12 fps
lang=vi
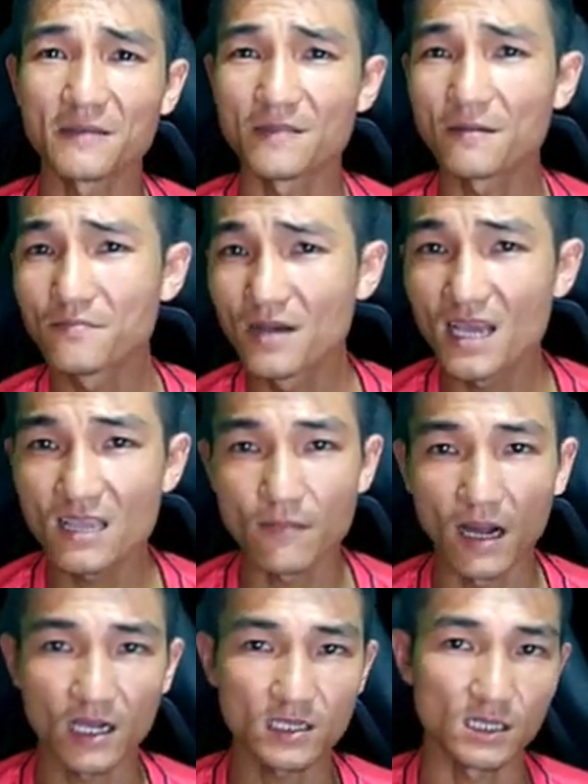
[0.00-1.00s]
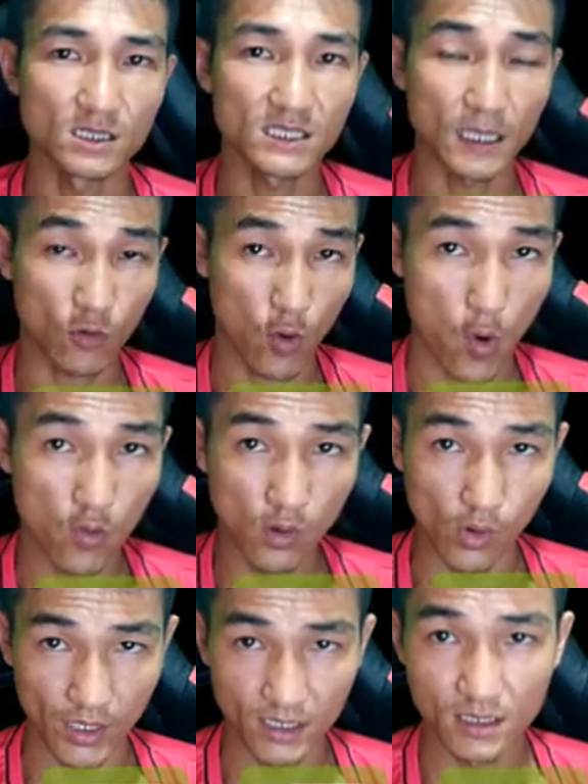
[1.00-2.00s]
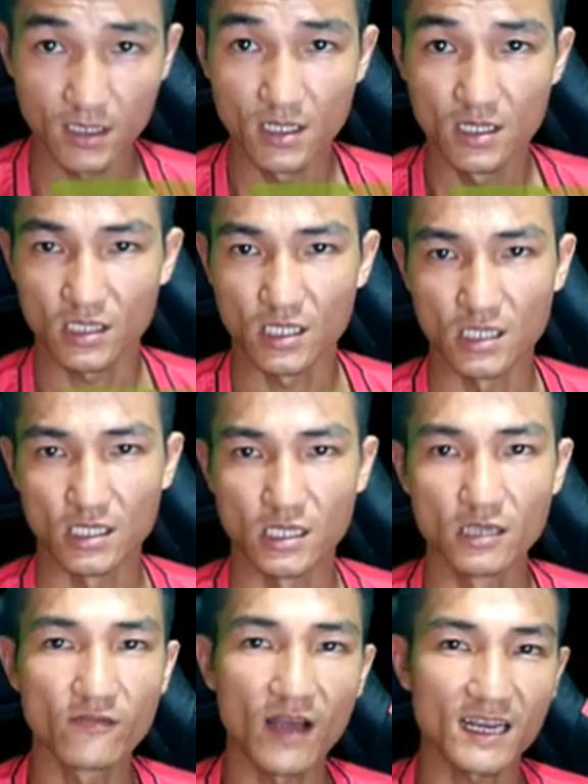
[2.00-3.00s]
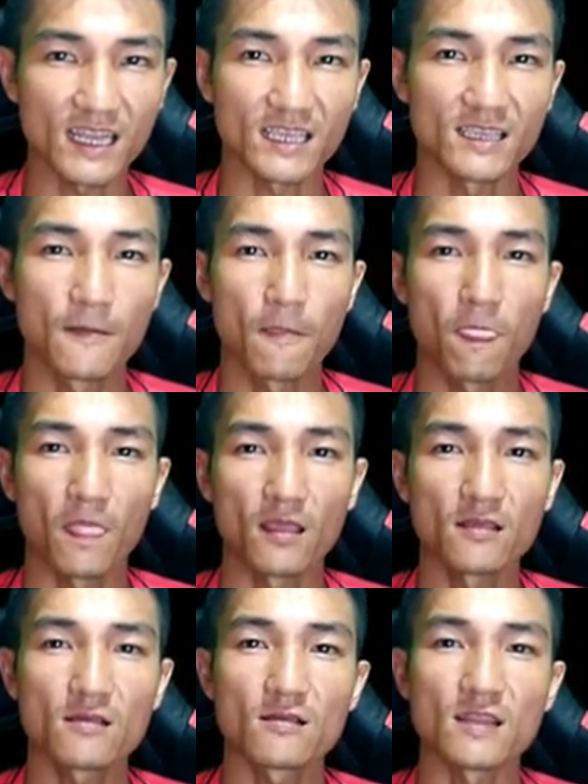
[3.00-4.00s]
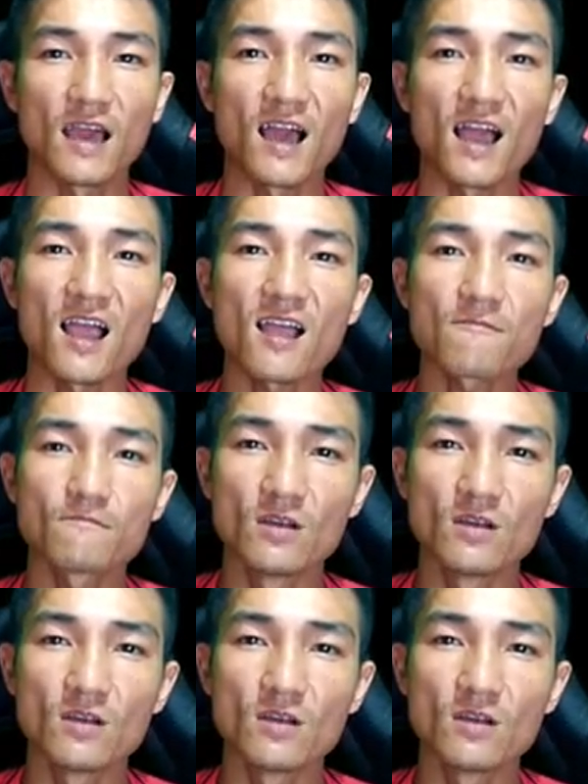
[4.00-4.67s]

niềm đam mê bằng cái sự tập khổ luyện thì Ivan này đấy đã